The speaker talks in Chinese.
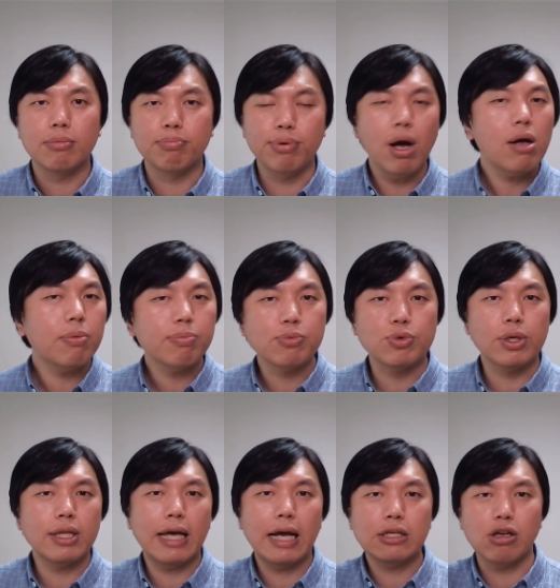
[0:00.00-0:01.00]
不要觉
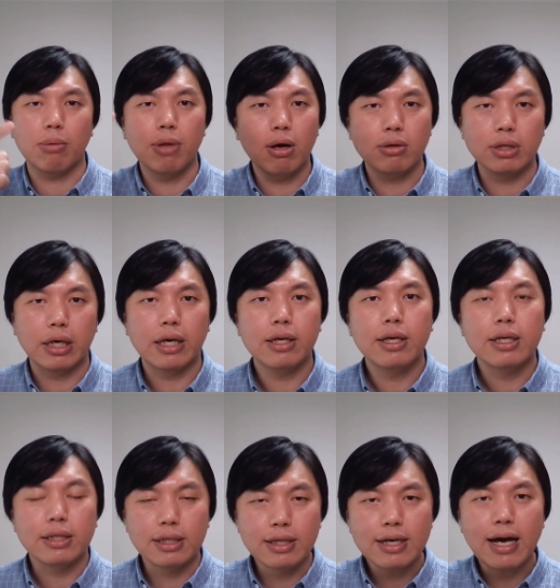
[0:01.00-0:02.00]
得大家找不到你，
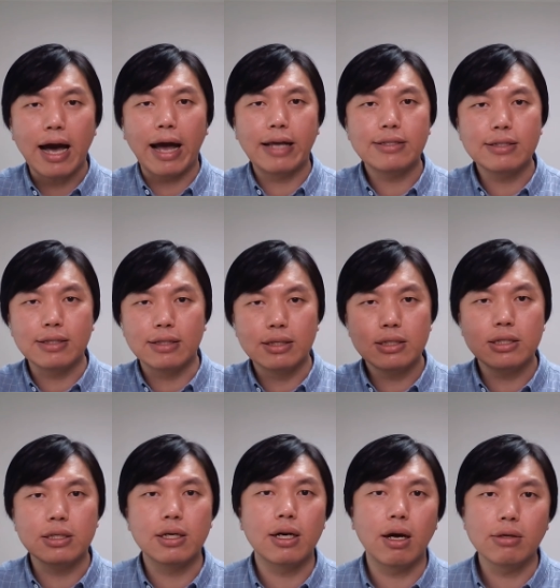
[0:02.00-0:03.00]
你的孩子、你的
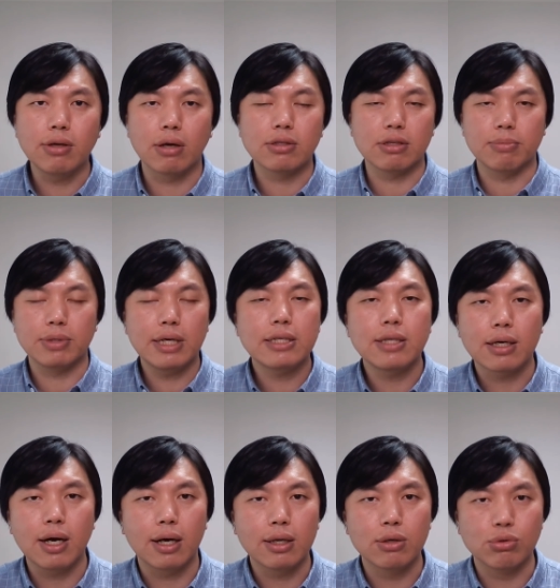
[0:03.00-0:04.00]
妻儿老小怎么在香
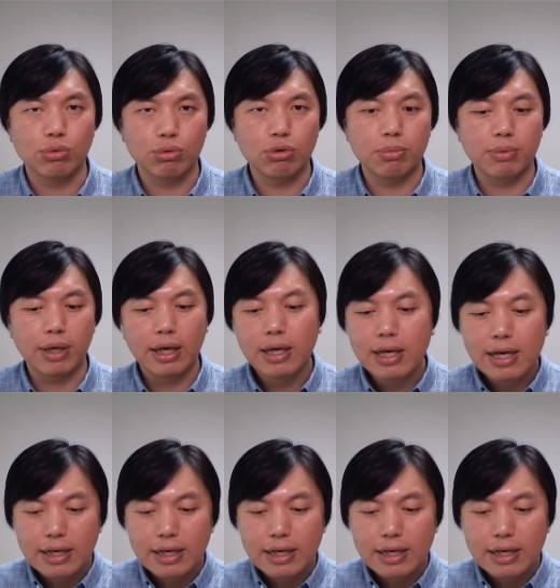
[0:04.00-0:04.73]
港立足，对不对？